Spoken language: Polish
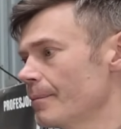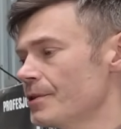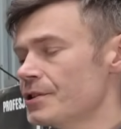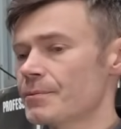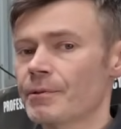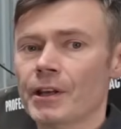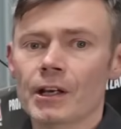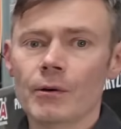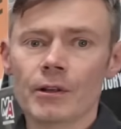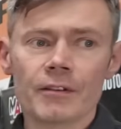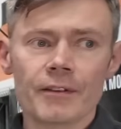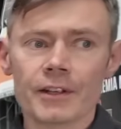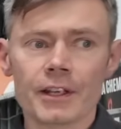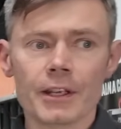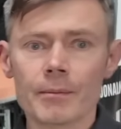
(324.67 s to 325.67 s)
bez szybkiego
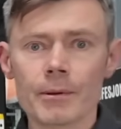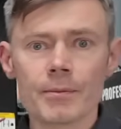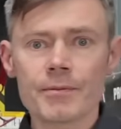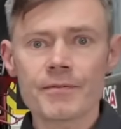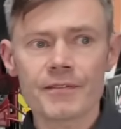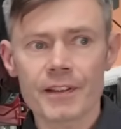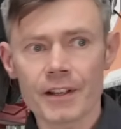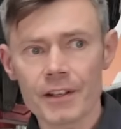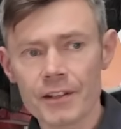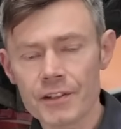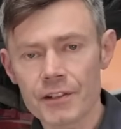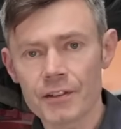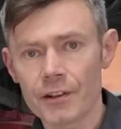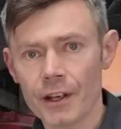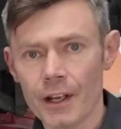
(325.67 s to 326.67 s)
ładowania nie bylibyśmy w stanie
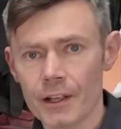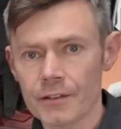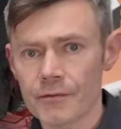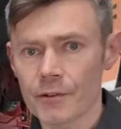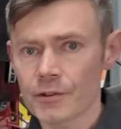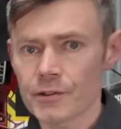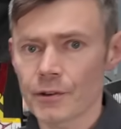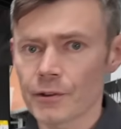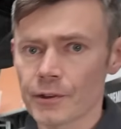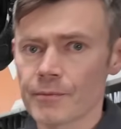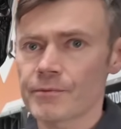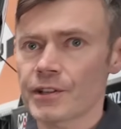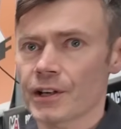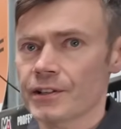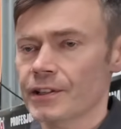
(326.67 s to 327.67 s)
nigdzie dojechać w
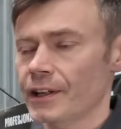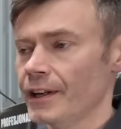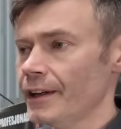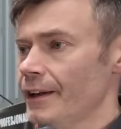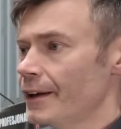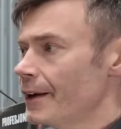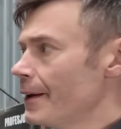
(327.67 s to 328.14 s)
rozsądnym czasie.